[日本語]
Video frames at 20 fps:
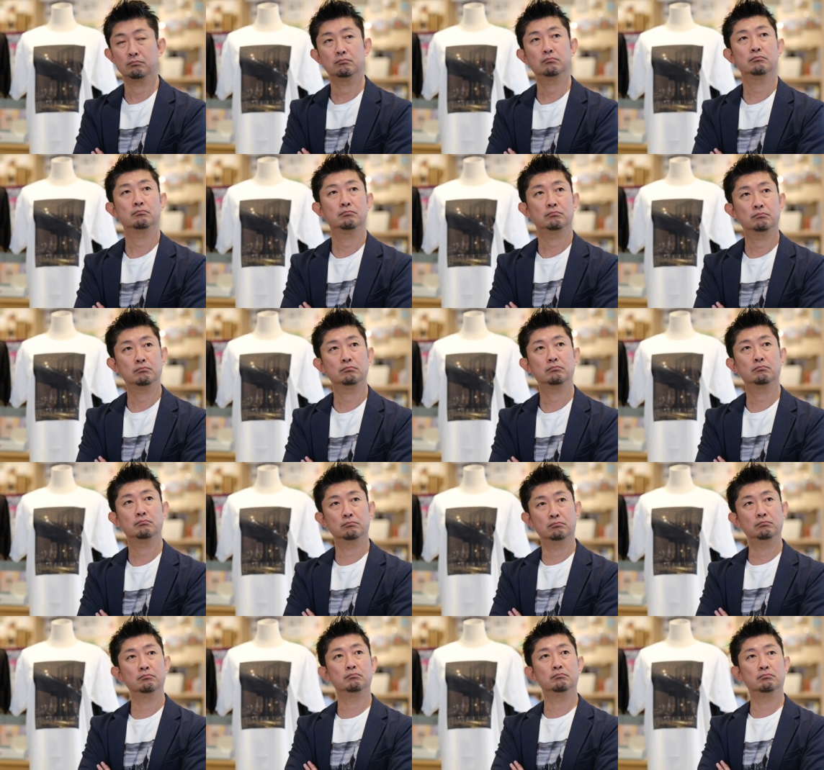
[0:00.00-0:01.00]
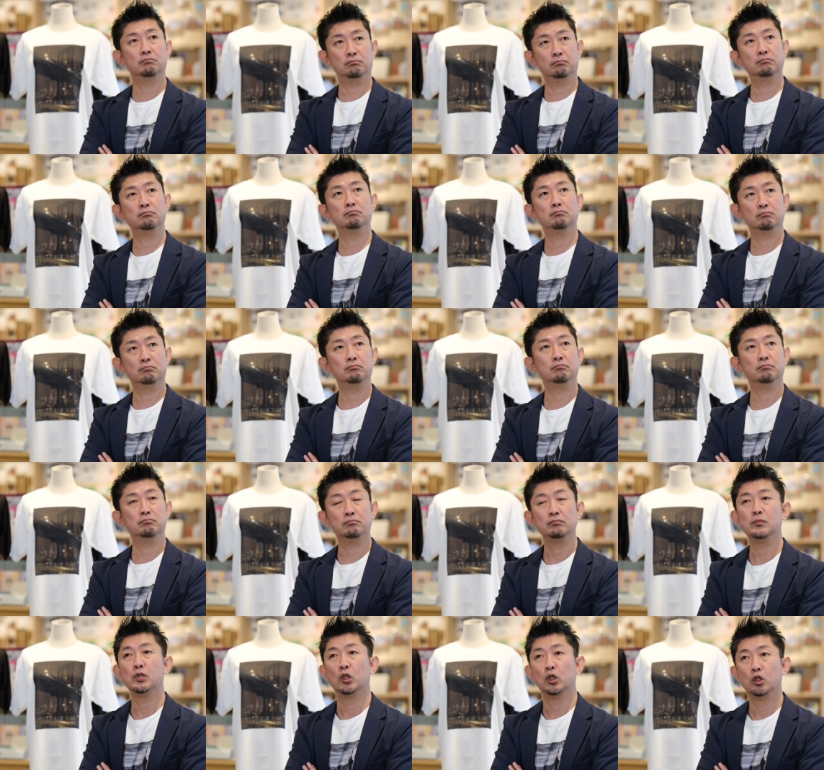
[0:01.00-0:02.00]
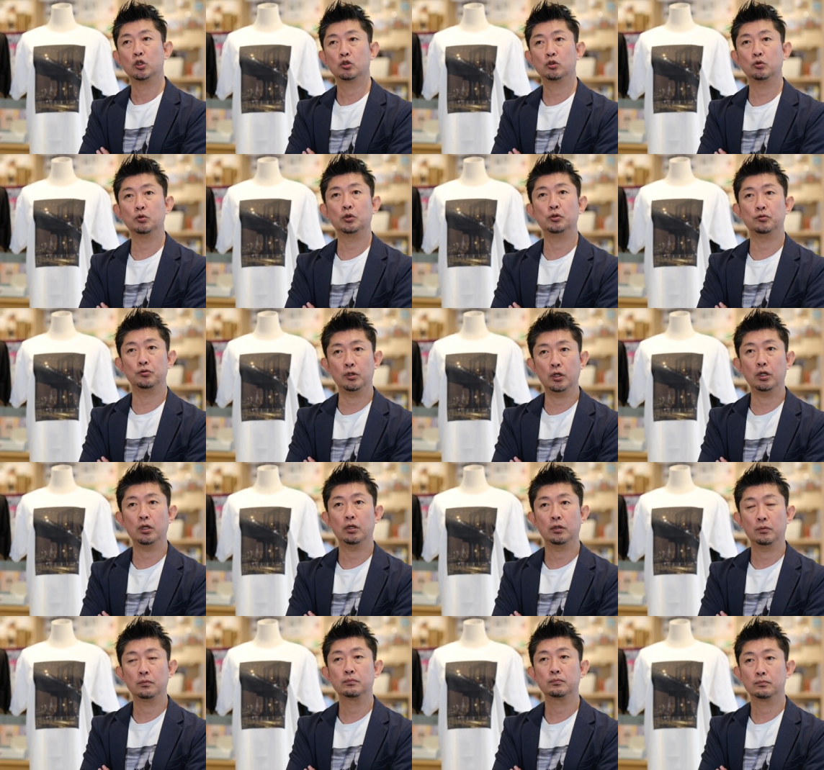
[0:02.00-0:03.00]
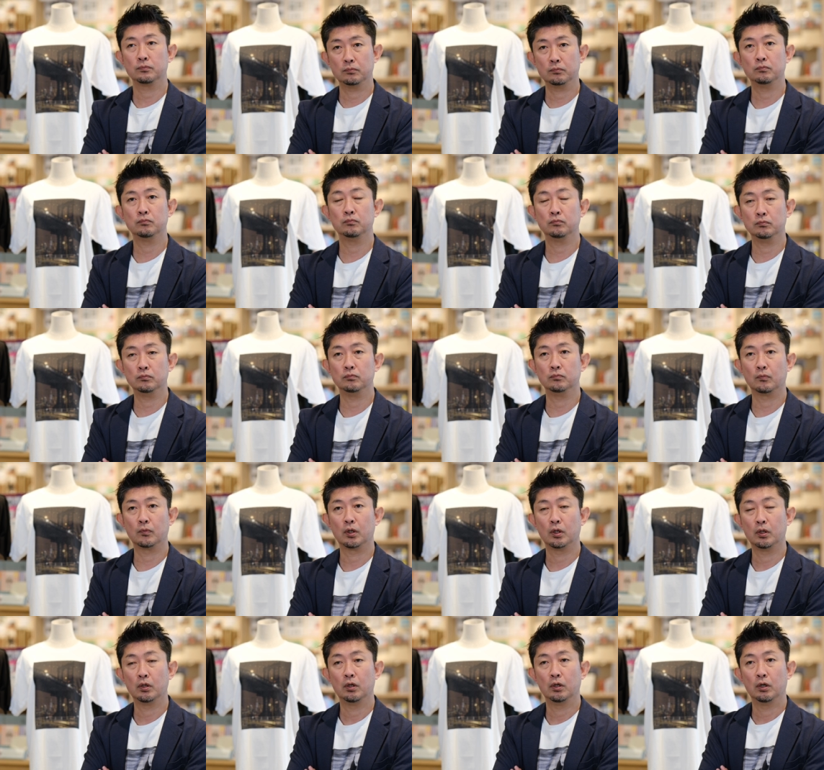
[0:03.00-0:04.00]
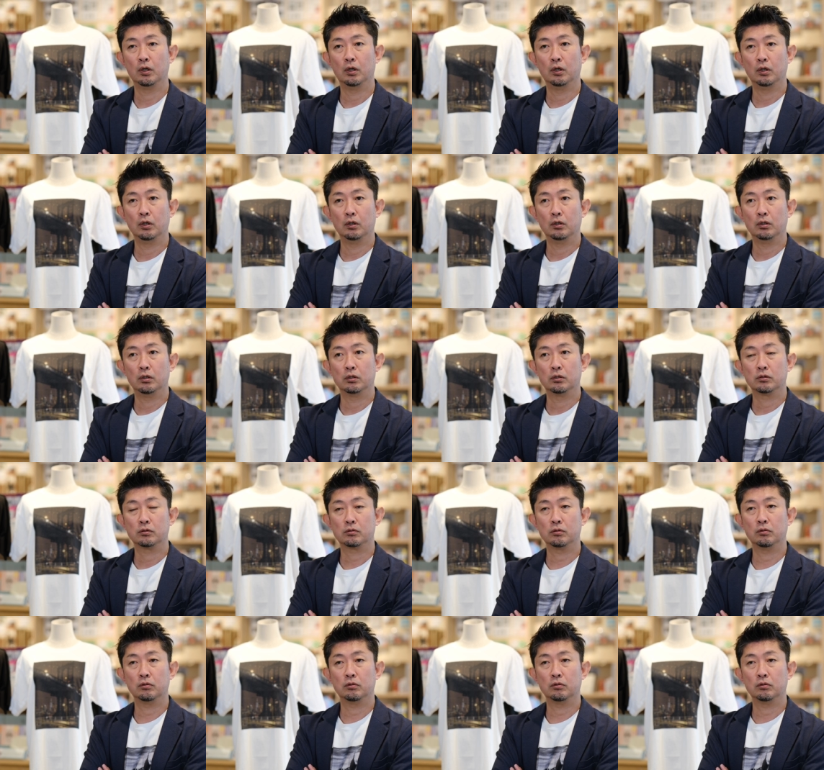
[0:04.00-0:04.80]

ことについて伺いましたとっておきの写真を T シャツにしてみませんか